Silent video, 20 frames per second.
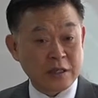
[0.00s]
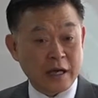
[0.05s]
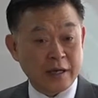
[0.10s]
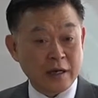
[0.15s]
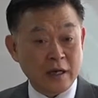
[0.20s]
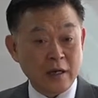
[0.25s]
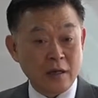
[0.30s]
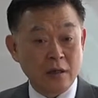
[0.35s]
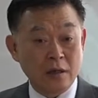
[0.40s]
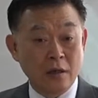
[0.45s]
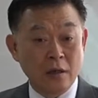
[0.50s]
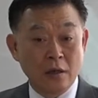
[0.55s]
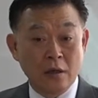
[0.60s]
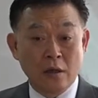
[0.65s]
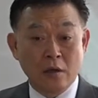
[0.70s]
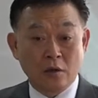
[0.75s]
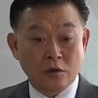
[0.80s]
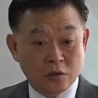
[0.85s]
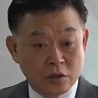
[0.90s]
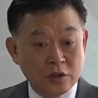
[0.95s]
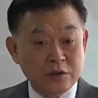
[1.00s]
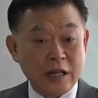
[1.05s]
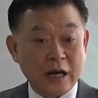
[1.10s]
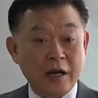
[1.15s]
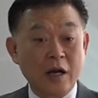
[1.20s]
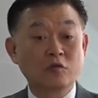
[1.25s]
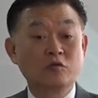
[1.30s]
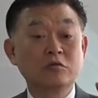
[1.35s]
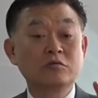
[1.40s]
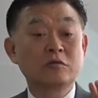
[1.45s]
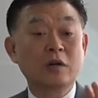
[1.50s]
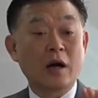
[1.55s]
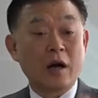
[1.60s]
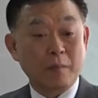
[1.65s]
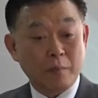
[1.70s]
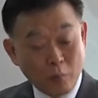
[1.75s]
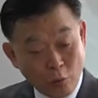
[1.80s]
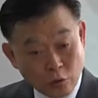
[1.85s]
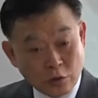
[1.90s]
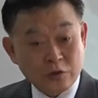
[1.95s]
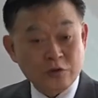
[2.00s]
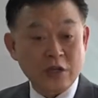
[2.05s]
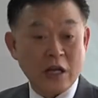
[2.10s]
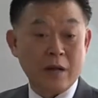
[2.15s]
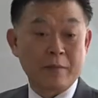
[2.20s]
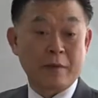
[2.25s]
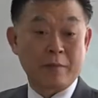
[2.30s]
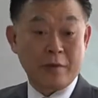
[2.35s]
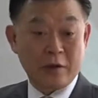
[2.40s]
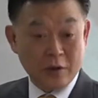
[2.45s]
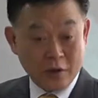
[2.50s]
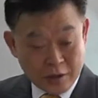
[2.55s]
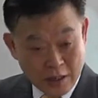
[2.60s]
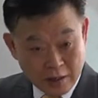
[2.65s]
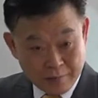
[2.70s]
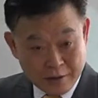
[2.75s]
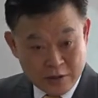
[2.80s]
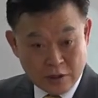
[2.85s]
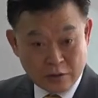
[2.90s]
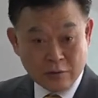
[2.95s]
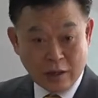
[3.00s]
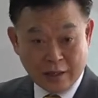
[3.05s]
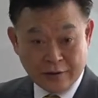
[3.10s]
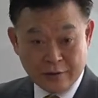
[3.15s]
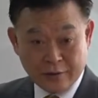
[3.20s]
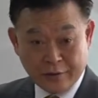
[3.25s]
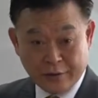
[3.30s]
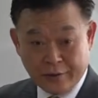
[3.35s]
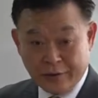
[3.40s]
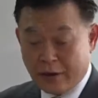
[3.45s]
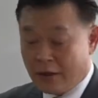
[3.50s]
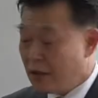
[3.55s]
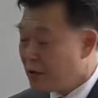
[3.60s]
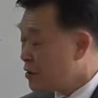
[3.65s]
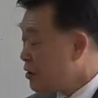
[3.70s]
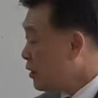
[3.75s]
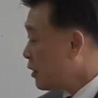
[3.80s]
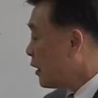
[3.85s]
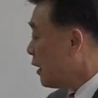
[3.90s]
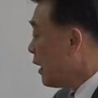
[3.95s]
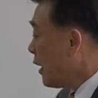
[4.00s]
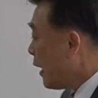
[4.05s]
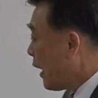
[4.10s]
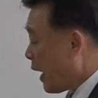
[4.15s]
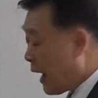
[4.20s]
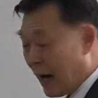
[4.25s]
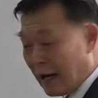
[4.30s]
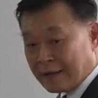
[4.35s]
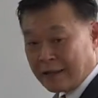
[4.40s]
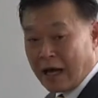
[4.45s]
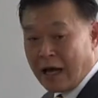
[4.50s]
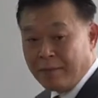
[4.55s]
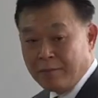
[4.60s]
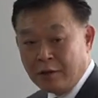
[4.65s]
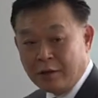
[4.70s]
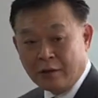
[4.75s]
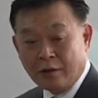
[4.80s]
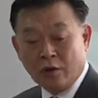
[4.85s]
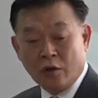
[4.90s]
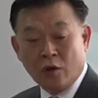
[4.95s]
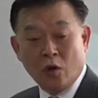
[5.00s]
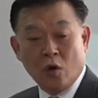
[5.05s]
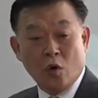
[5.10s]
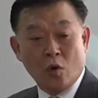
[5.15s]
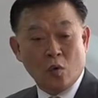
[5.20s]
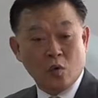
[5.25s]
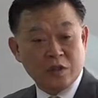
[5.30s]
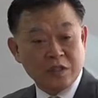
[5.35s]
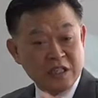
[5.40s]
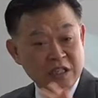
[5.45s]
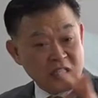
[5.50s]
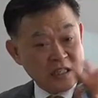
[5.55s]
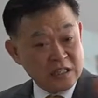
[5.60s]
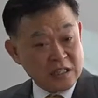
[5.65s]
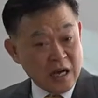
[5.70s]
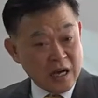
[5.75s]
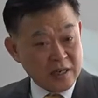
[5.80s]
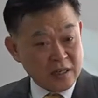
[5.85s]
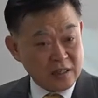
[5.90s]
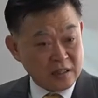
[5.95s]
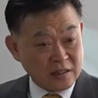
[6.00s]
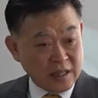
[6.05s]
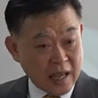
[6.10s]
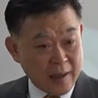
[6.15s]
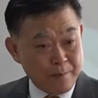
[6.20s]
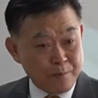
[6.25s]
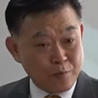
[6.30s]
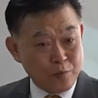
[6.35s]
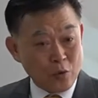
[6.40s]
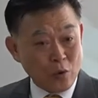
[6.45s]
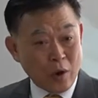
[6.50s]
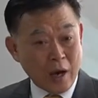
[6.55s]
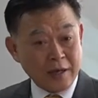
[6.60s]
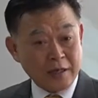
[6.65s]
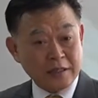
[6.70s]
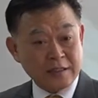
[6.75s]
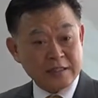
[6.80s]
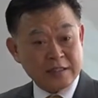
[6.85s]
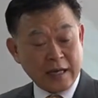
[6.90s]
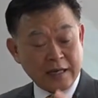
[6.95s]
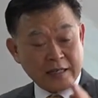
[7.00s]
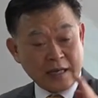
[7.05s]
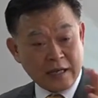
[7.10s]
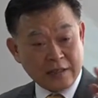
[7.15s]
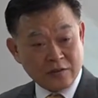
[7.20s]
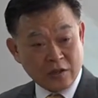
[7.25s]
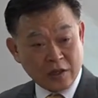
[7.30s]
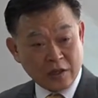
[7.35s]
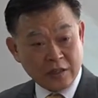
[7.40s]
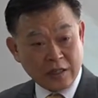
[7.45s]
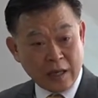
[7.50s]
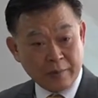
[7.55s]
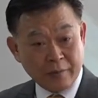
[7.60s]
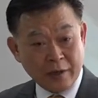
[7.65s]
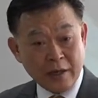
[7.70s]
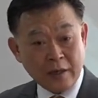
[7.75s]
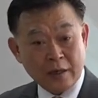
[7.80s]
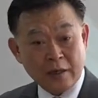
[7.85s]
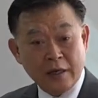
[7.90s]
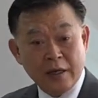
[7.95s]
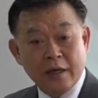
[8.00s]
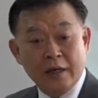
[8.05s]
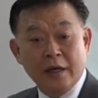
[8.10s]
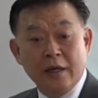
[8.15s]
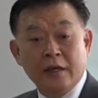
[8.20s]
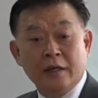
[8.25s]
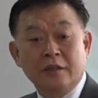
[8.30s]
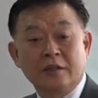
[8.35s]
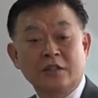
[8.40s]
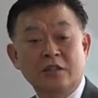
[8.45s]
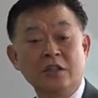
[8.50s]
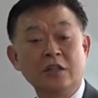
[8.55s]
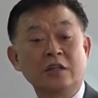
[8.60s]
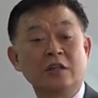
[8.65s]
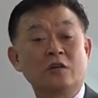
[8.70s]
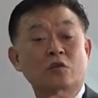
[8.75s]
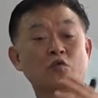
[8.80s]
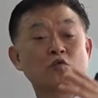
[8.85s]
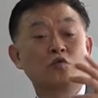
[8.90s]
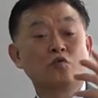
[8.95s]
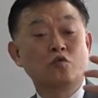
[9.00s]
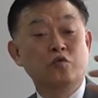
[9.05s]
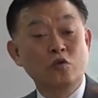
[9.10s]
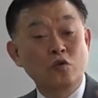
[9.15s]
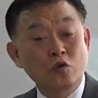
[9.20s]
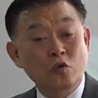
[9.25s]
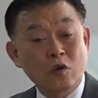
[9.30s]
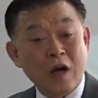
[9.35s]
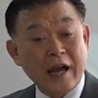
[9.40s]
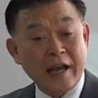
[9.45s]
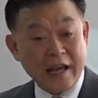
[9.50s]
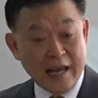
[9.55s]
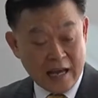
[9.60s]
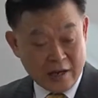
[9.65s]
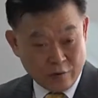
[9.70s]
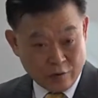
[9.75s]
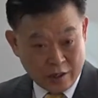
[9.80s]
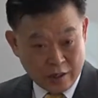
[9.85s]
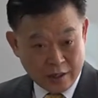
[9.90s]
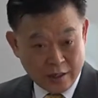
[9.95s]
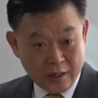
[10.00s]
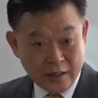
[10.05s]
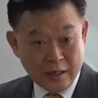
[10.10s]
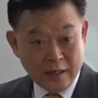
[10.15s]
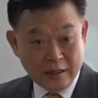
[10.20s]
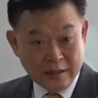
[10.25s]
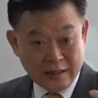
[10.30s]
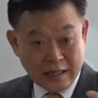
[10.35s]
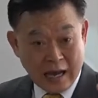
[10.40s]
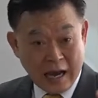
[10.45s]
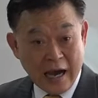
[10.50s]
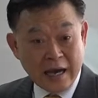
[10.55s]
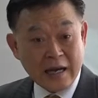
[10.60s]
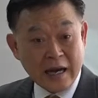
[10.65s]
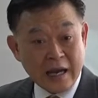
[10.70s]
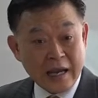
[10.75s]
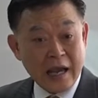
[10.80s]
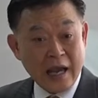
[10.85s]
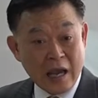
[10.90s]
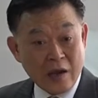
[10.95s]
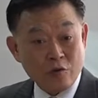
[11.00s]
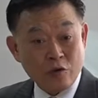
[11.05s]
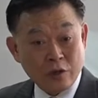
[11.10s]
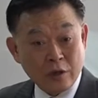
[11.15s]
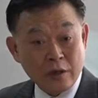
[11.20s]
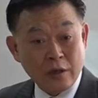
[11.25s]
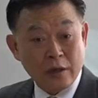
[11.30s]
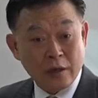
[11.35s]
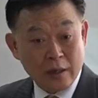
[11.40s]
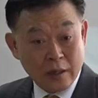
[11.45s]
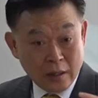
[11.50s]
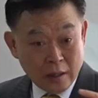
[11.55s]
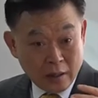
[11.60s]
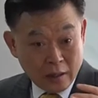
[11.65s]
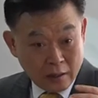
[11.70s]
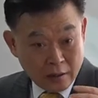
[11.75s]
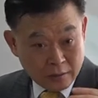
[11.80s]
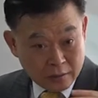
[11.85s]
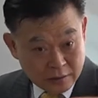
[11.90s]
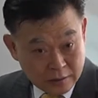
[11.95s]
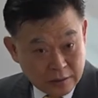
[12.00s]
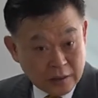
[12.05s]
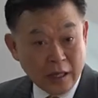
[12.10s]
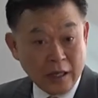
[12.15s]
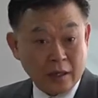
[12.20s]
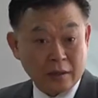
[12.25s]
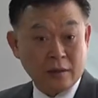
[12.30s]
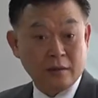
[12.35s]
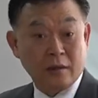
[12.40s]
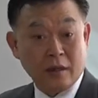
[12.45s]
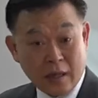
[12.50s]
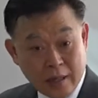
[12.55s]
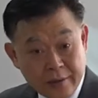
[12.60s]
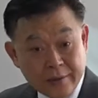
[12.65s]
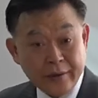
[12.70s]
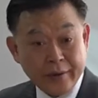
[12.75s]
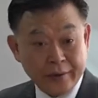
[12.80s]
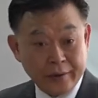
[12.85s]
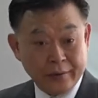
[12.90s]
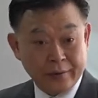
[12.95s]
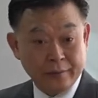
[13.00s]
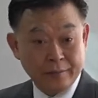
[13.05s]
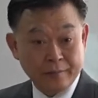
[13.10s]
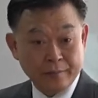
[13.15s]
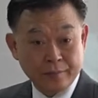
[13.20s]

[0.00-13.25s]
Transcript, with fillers: 게 아니라 그 나라 국가 모든 사람의 영향을 미치는 것 같은 거예요. 즉 아담은 인간을 대표하는 자리에 있었기 때문에 즉 국가의 행위, 나라의 행위를 그가 한 거예요.